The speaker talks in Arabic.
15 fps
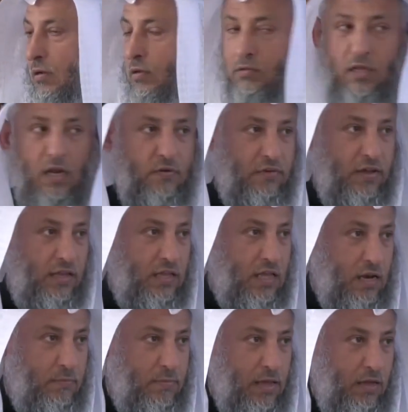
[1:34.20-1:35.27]
للطرفين
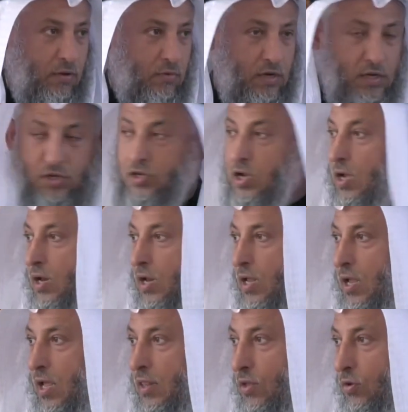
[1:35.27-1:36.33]
كالبيع
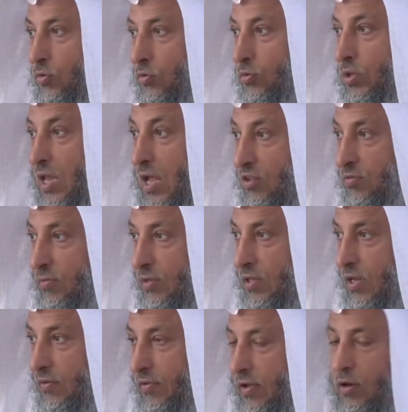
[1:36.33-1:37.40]
والإجارة هذه عقود لازمة
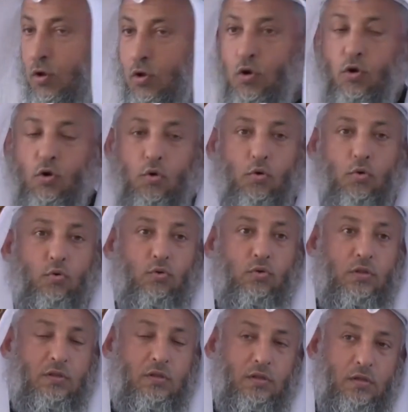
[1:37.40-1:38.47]
للطرفين
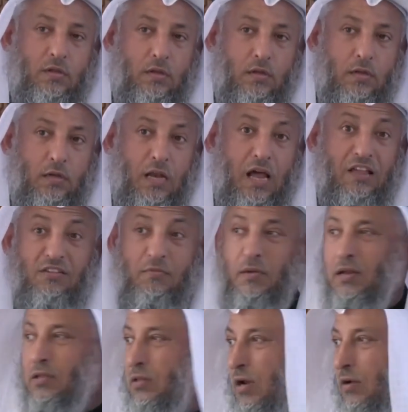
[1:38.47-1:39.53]
عقود آه،
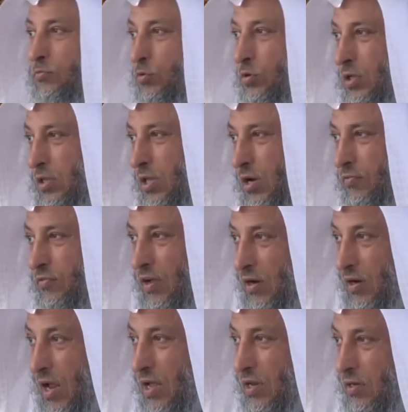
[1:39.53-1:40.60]
لازمة لطرف دون طرف
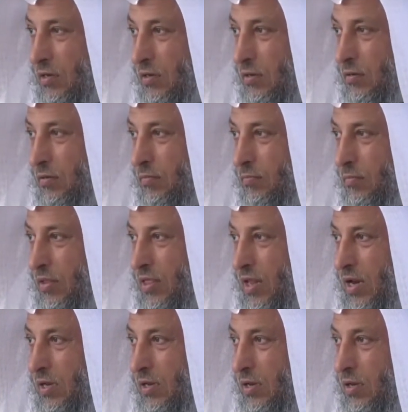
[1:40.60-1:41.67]
كالرهن
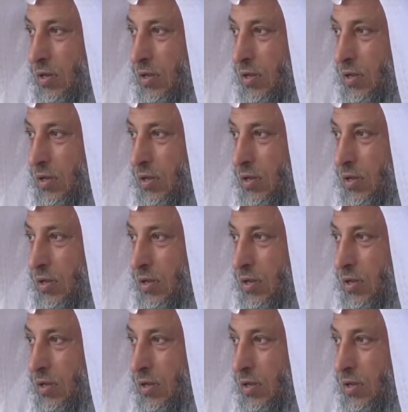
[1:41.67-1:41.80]
مثلا